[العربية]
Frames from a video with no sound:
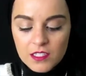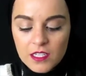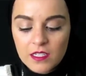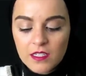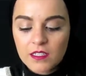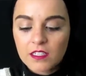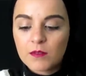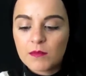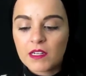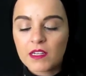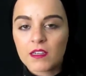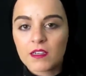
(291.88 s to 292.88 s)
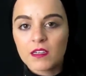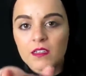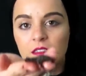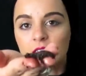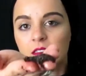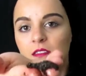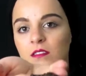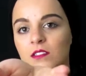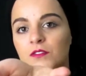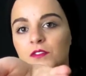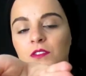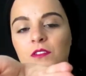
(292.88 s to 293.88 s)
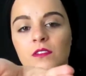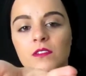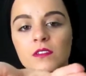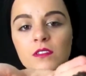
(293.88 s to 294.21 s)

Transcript: جاي كي من هكا شفتوا